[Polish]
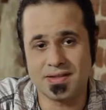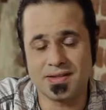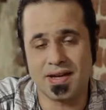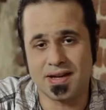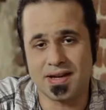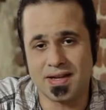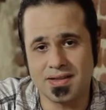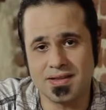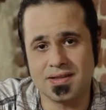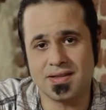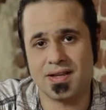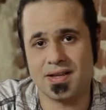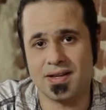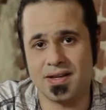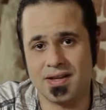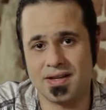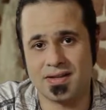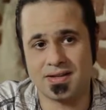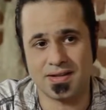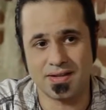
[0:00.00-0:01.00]

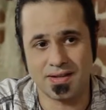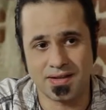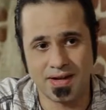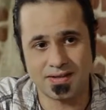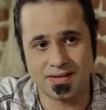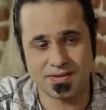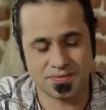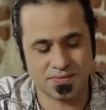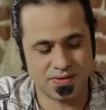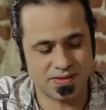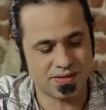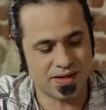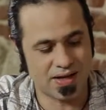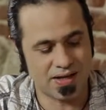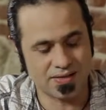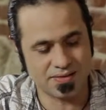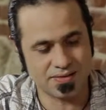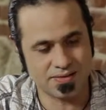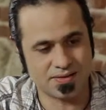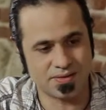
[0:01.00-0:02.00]
Tarantella, ten nazwy
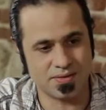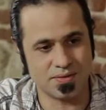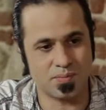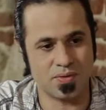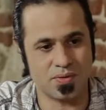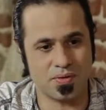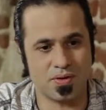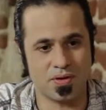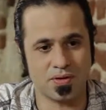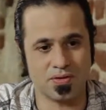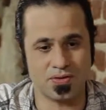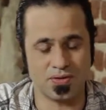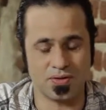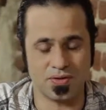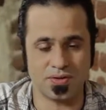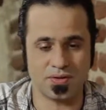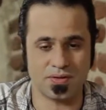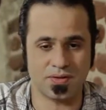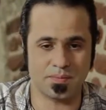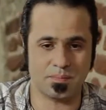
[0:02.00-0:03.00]
tancy pochodzi od